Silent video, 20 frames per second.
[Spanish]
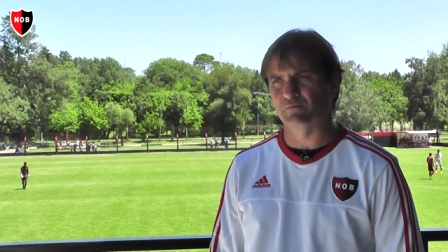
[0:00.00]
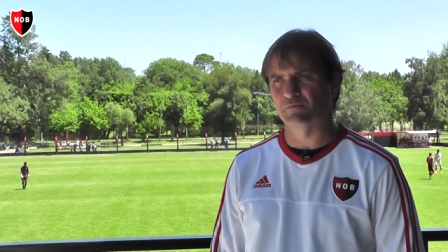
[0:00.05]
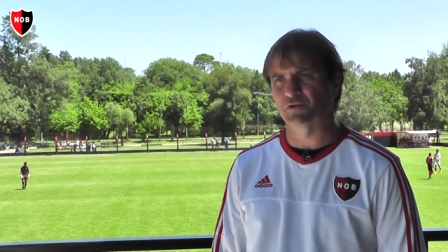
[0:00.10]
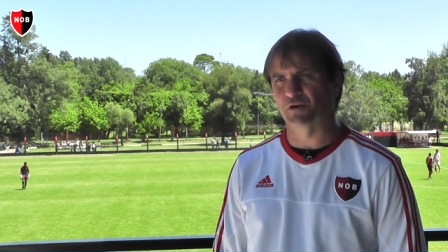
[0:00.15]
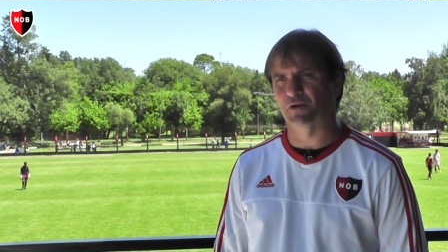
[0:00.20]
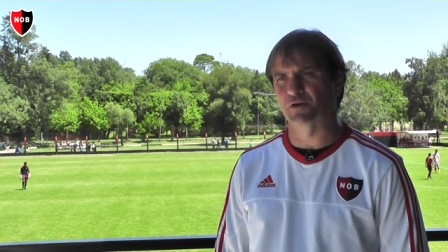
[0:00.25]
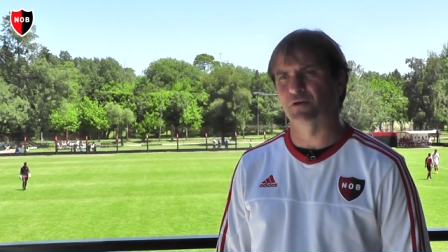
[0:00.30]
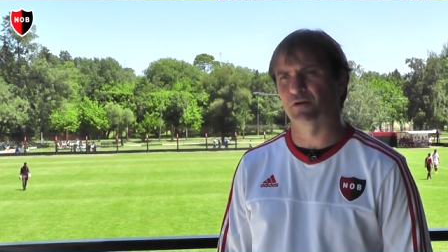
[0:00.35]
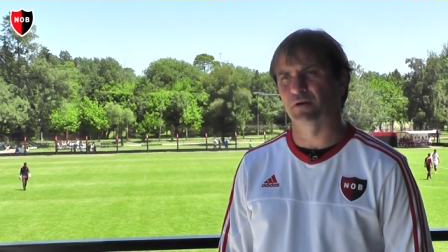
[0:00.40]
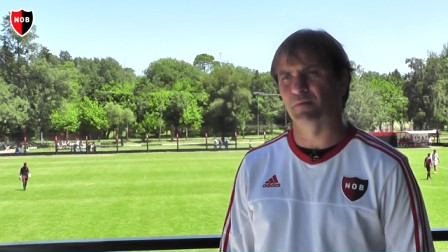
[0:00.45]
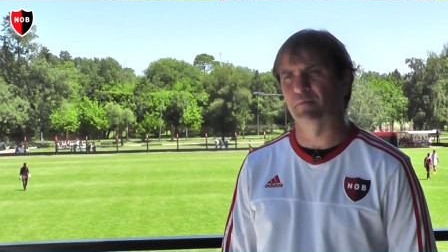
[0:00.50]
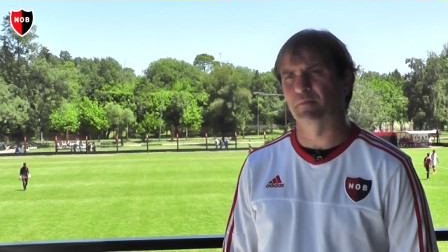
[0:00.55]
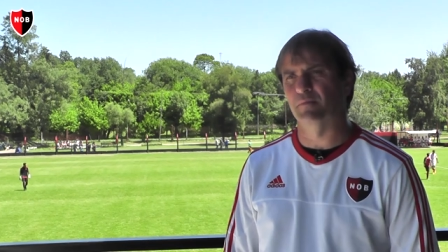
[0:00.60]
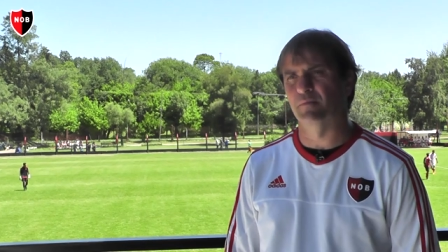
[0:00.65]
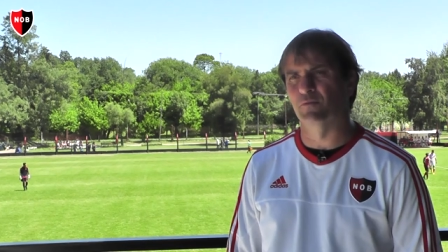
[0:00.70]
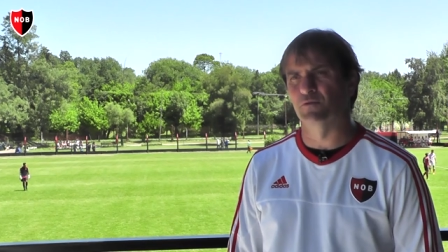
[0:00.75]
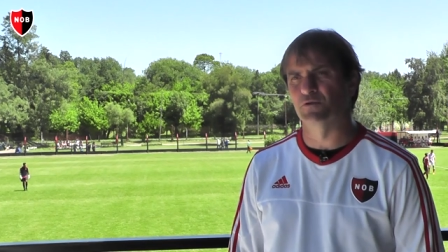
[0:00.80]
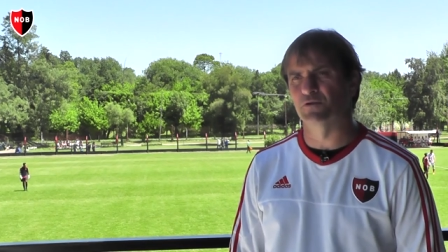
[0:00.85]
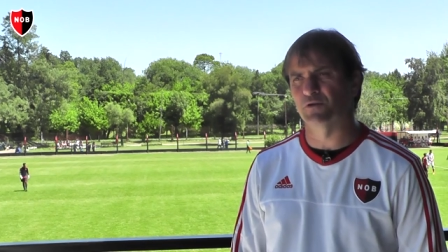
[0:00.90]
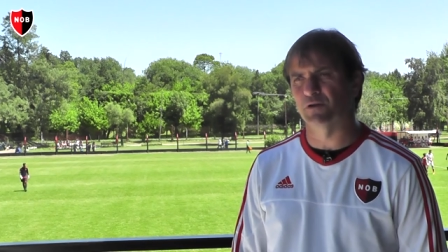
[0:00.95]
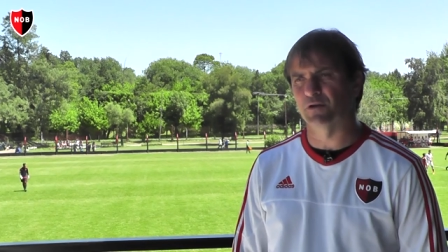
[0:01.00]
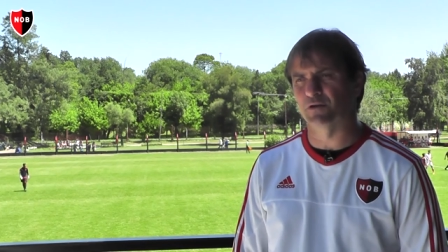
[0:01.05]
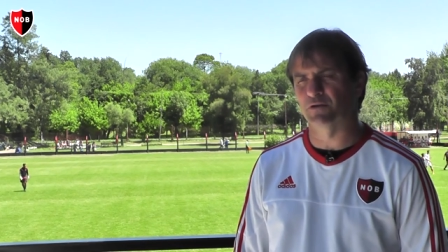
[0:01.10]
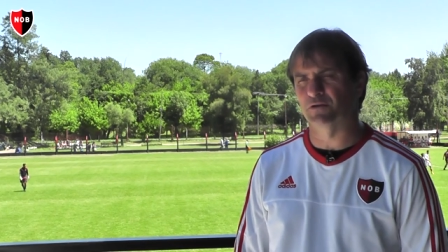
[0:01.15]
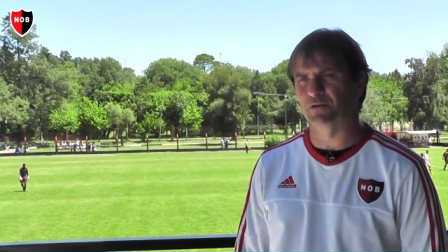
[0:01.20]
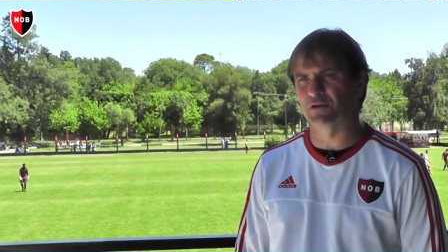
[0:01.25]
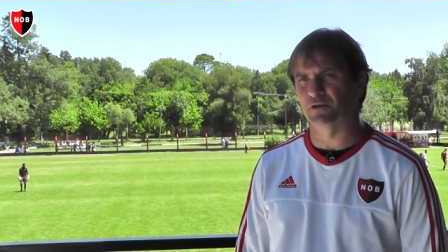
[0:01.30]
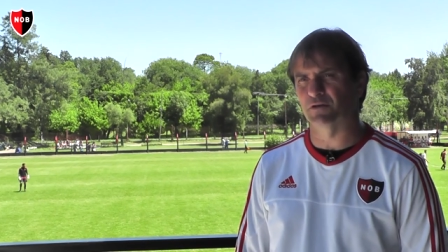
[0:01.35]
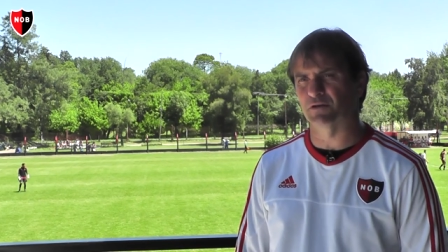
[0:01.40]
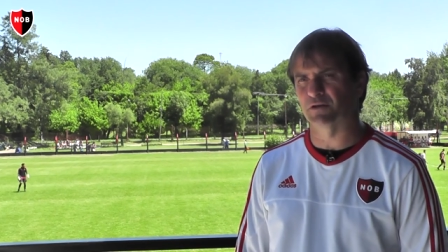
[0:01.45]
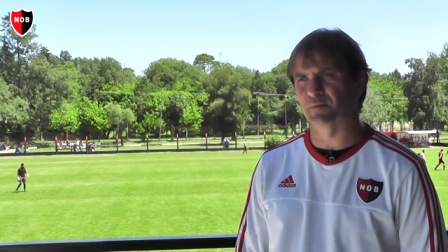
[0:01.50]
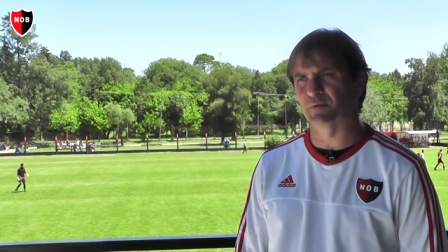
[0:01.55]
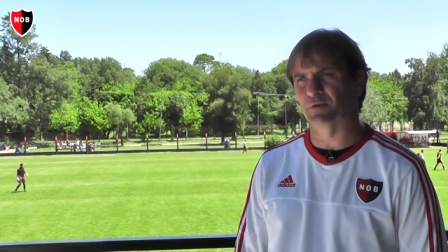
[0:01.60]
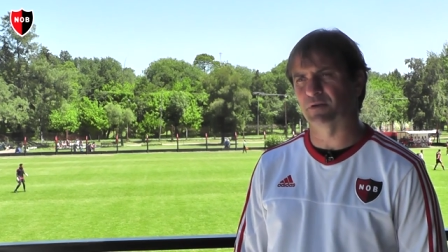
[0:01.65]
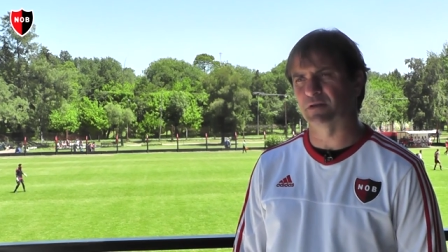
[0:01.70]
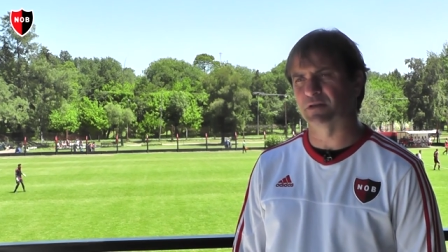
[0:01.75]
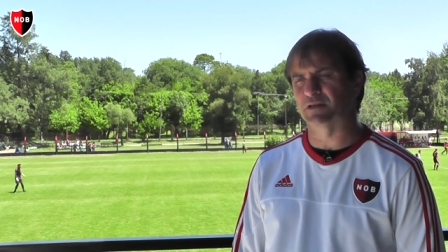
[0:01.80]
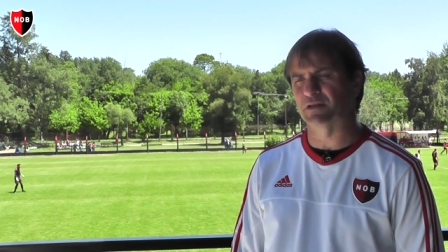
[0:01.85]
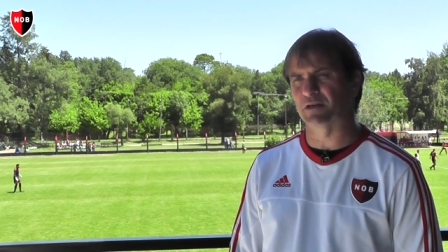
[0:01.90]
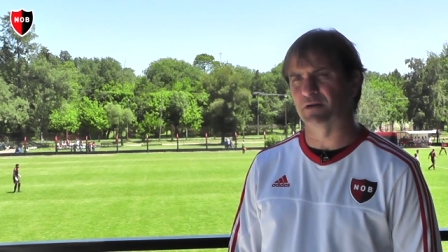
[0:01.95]
yo creo que muchos de estos chicos se
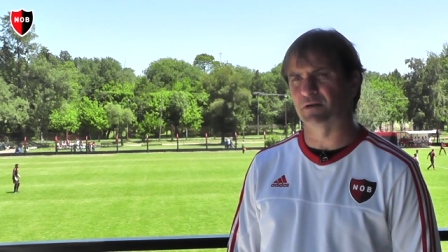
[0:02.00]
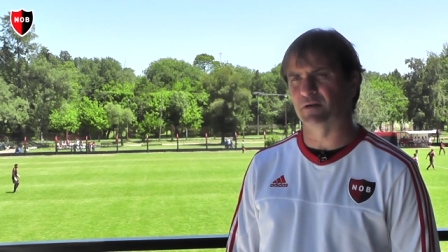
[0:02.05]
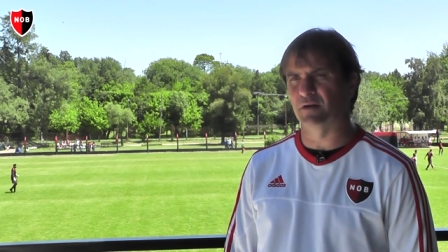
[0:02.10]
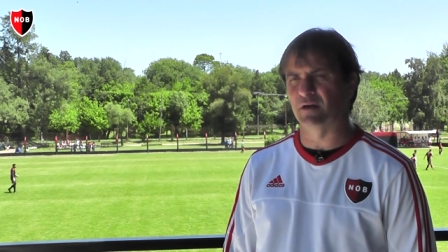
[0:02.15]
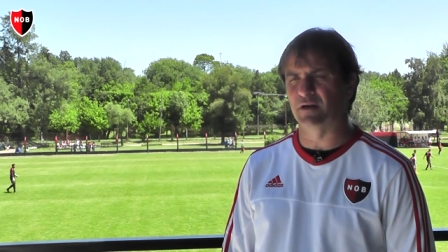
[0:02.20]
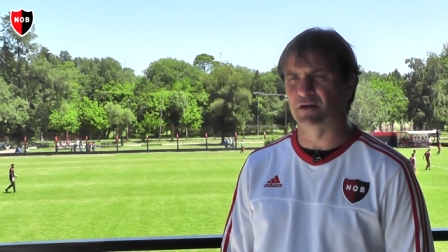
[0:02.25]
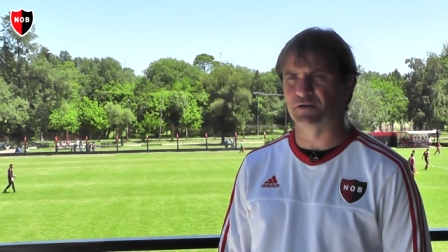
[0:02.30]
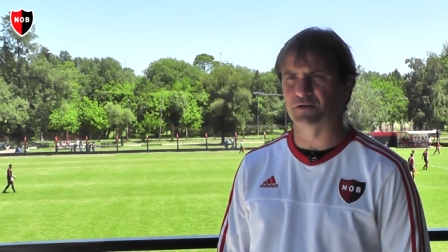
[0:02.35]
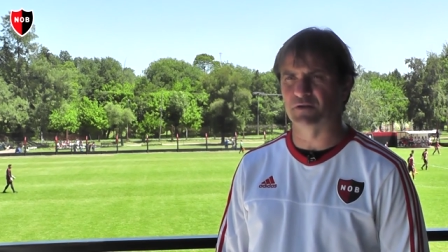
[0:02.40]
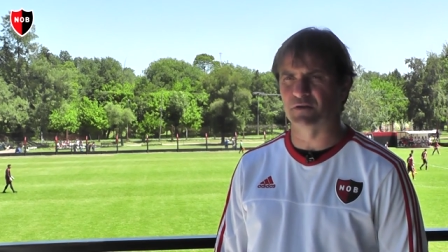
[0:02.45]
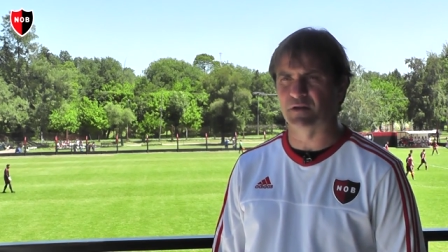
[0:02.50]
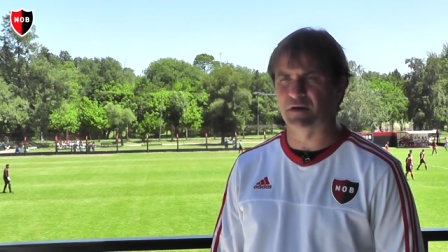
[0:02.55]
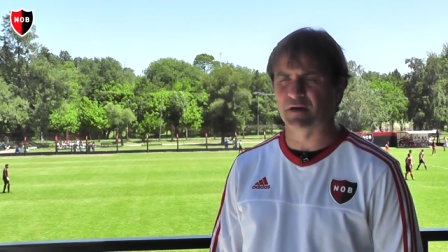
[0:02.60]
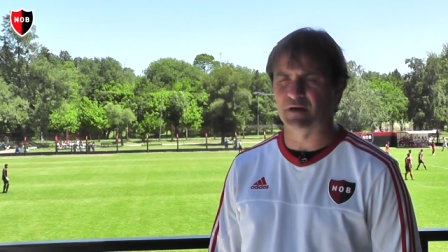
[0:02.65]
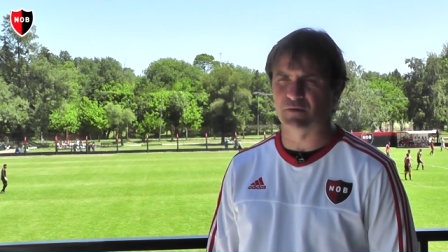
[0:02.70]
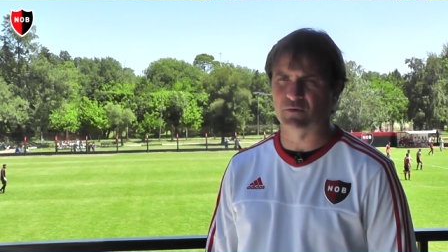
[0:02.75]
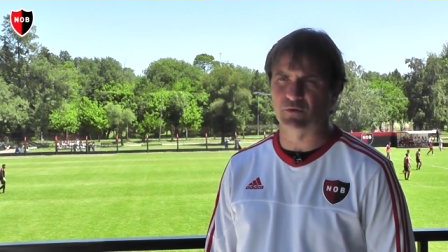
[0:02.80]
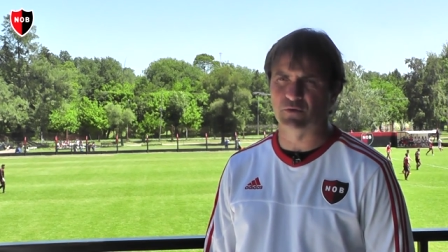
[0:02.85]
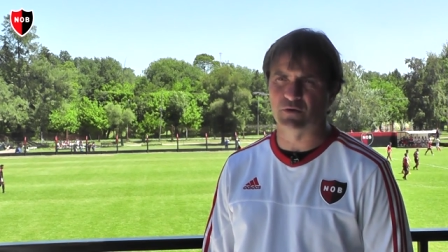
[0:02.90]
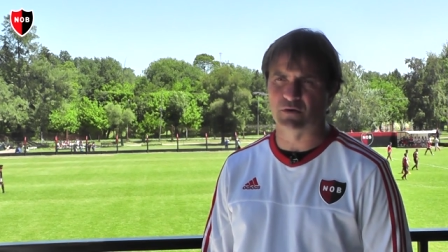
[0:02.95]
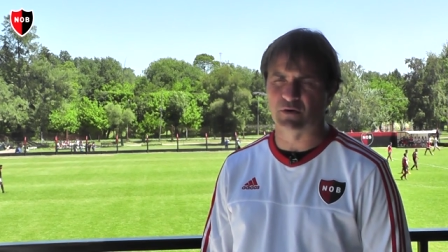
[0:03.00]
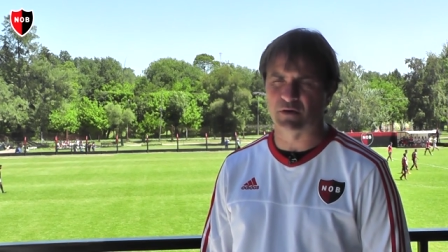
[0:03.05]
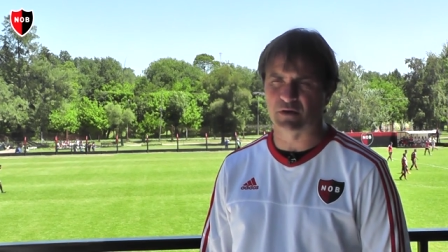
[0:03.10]
potenciaron en el hecho de entrenar junto con